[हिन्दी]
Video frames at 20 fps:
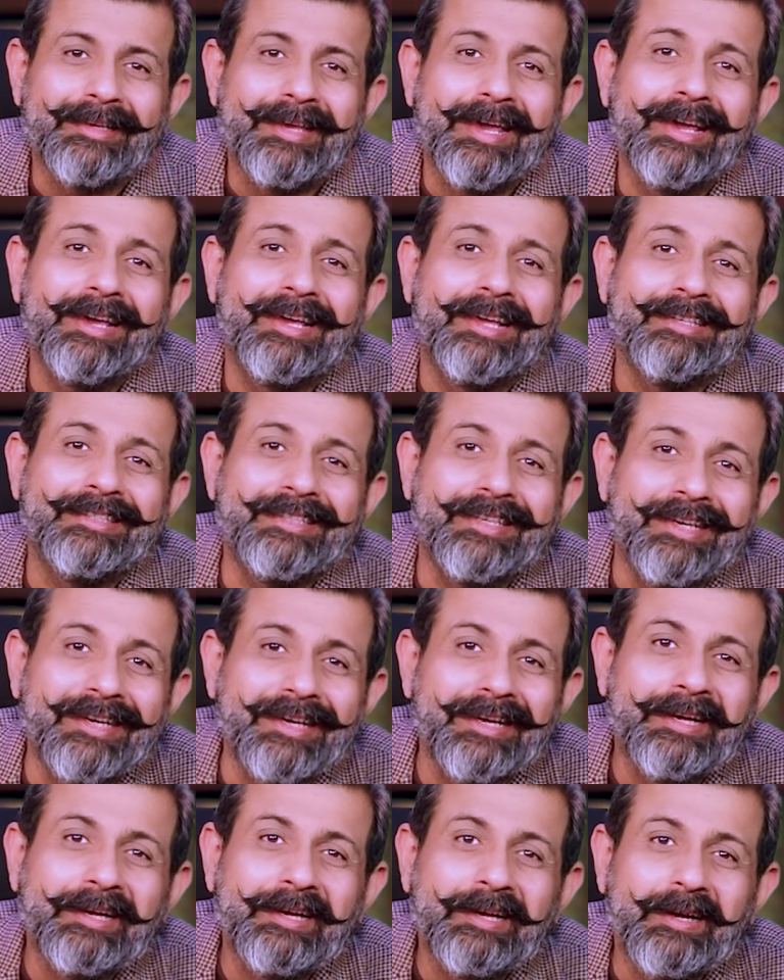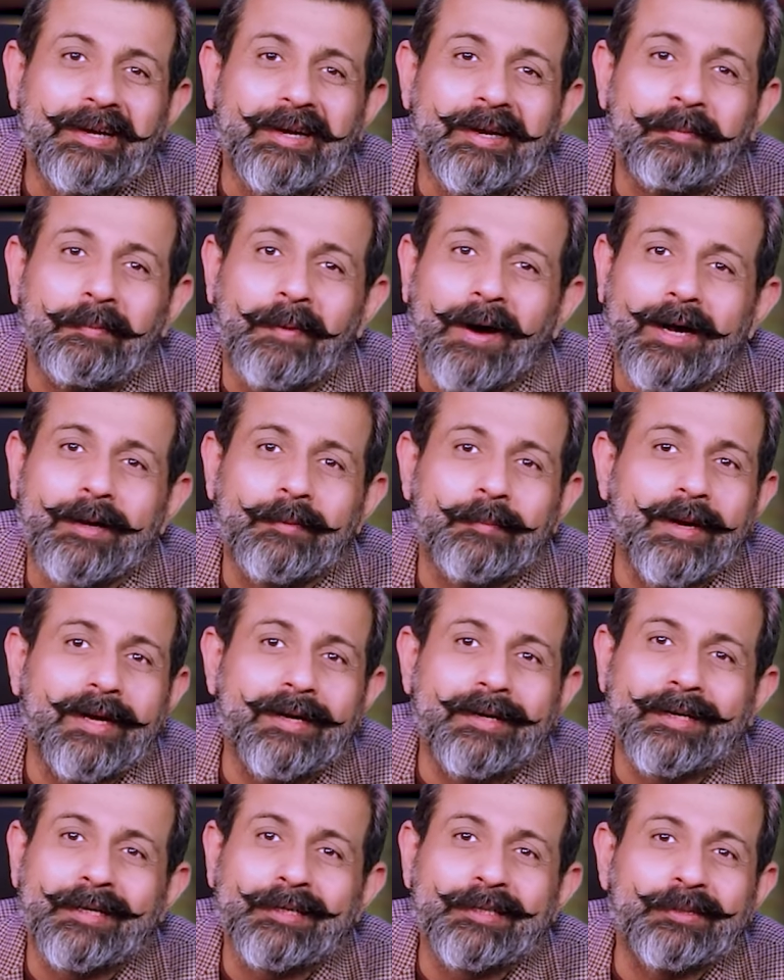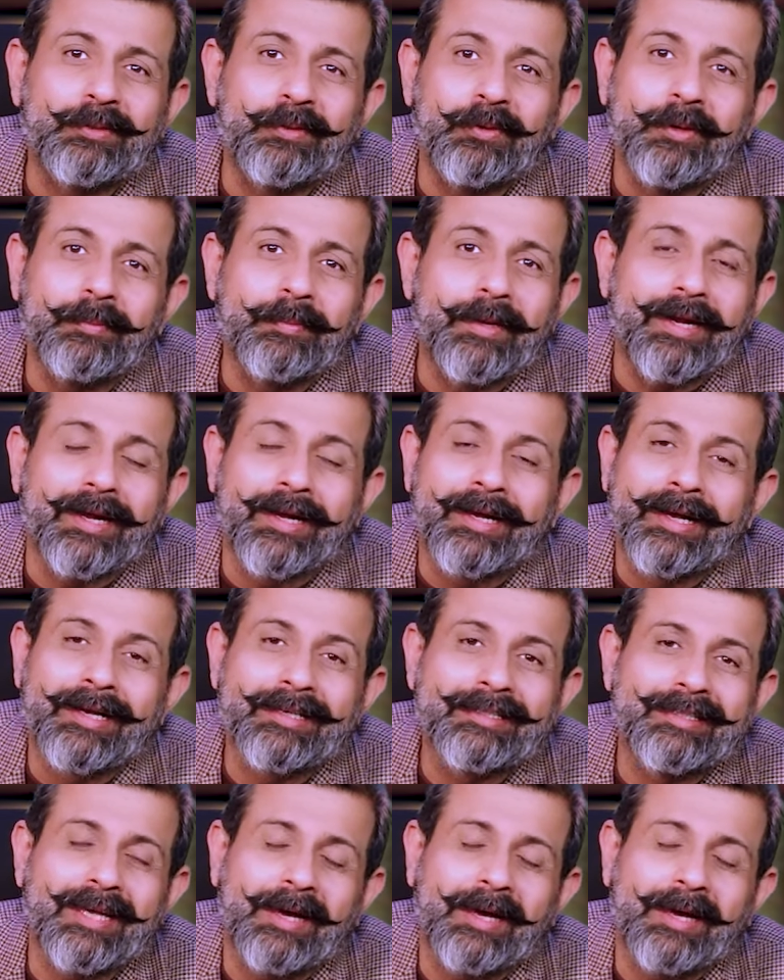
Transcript: ये किसी डिपार्टमेंटल स्टोर में रखा